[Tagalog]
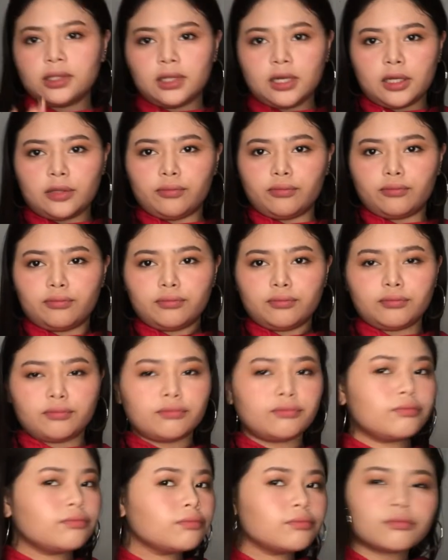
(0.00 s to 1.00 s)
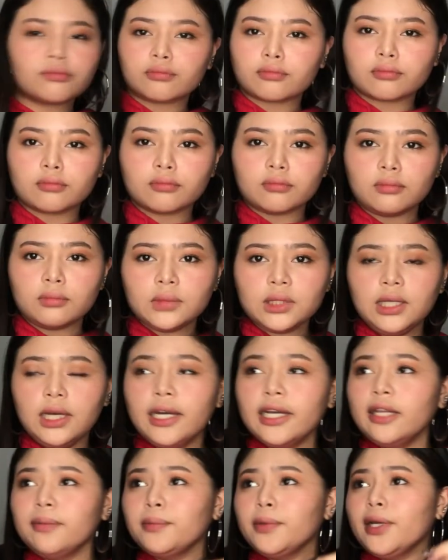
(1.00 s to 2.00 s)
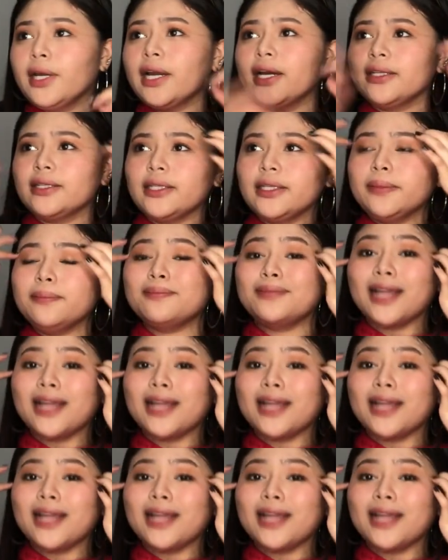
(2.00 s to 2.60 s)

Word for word: Ayan. Ayan po yung ating